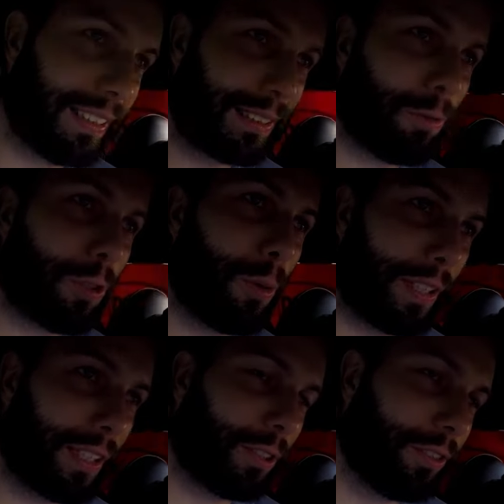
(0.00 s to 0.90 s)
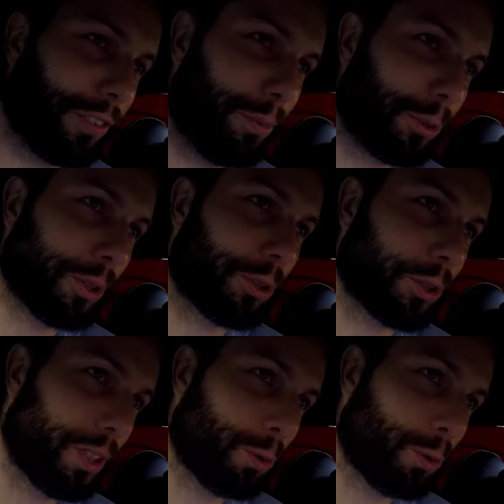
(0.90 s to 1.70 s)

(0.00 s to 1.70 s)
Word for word: i słów komentatorów nie musisz e,